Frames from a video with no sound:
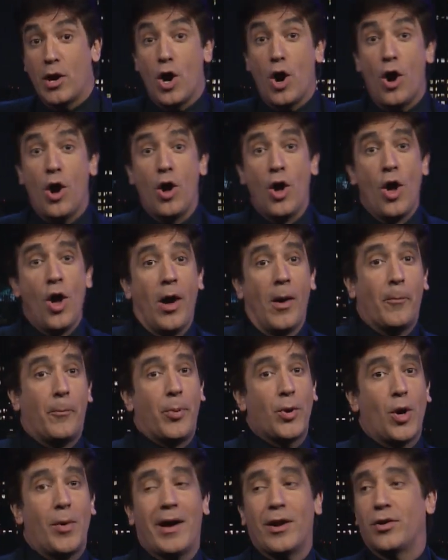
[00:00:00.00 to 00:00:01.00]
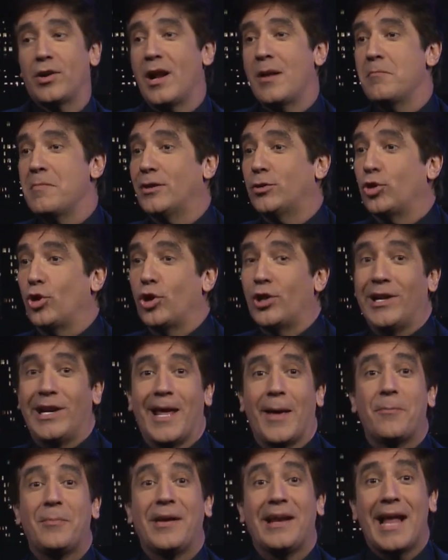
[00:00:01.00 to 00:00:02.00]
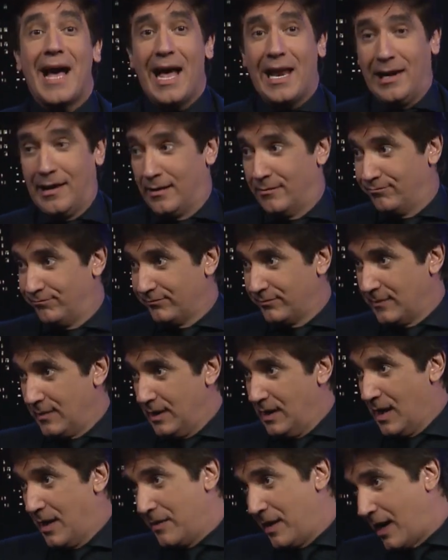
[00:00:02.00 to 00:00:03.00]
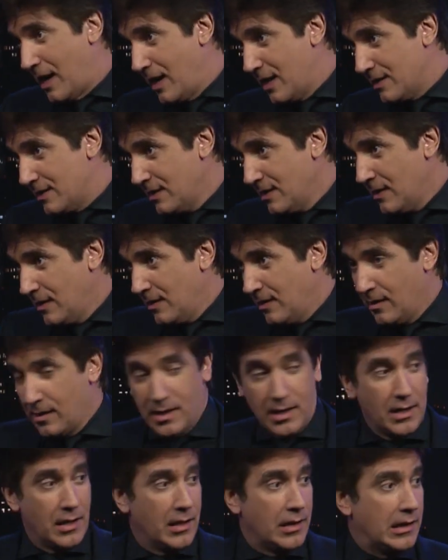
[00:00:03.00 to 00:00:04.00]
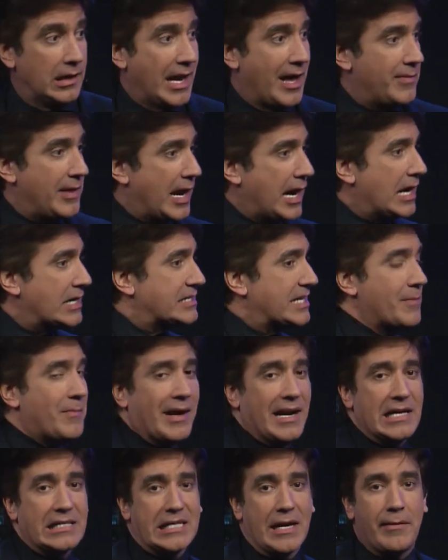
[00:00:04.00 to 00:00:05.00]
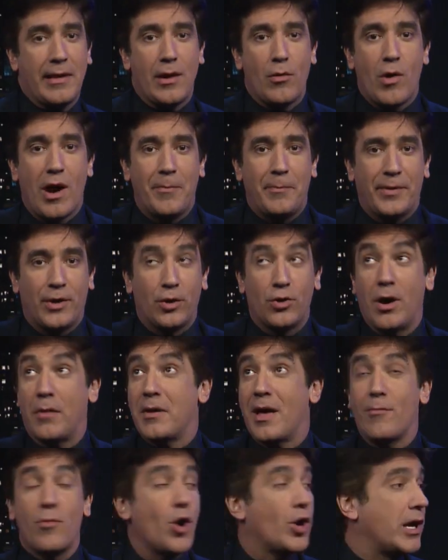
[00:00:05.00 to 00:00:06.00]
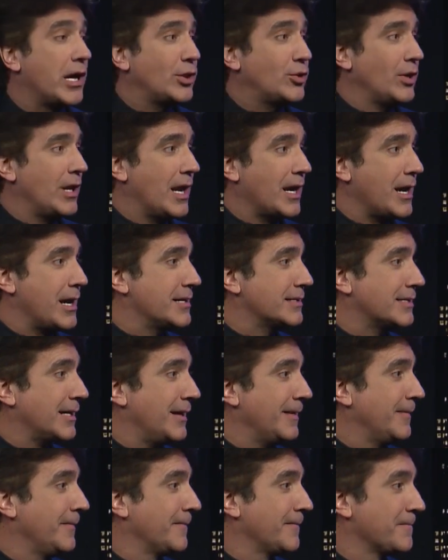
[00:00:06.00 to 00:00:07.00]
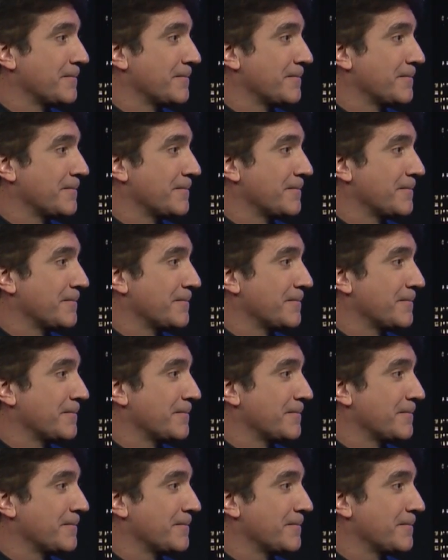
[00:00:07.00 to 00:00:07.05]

Luego probaron el método de la espiral. El la vieja, ese no lo conozco. La vieja se embarazaba igual, pero no había mosquito en la casa.